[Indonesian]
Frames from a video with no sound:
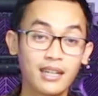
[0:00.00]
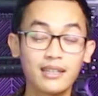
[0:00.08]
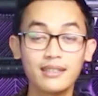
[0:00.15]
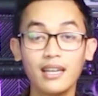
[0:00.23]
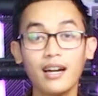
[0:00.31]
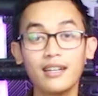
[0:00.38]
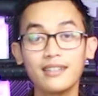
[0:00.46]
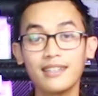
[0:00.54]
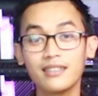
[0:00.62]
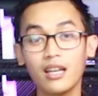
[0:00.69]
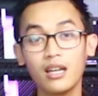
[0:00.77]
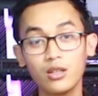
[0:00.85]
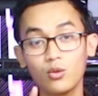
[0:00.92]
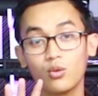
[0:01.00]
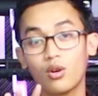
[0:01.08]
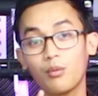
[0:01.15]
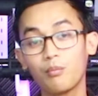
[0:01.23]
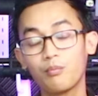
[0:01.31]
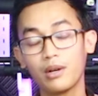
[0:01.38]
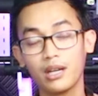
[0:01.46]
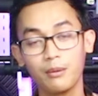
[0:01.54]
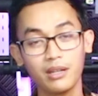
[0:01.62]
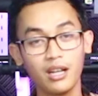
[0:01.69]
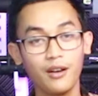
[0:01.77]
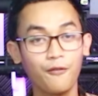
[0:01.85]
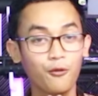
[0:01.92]
Nanti akan kita hitung kok
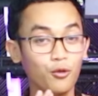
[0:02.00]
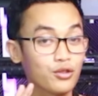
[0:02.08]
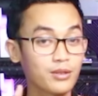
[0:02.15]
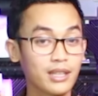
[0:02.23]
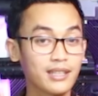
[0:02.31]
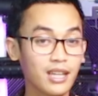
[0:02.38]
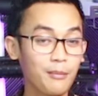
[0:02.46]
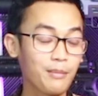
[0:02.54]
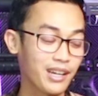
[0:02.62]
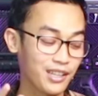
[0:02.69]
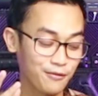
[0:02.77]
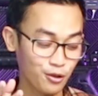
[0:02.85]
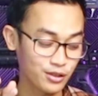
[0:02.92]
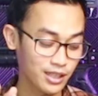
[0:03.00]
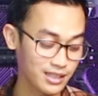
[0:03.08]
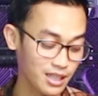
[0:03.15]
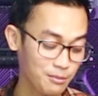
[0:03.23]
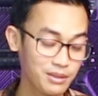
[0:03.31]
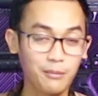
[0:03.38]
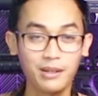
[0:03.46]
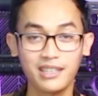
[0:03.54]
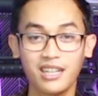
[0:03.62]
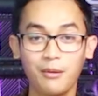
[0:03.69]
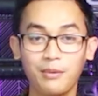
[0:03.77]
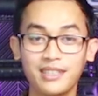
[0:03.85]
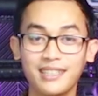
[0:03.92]
bagaimana full setnya, paket full setnya
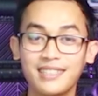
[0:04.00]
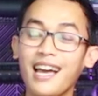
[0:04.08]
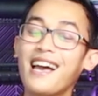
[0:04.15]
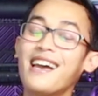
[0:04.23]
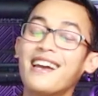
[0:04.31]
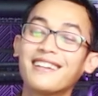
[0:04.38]
mendapatkan apa saja.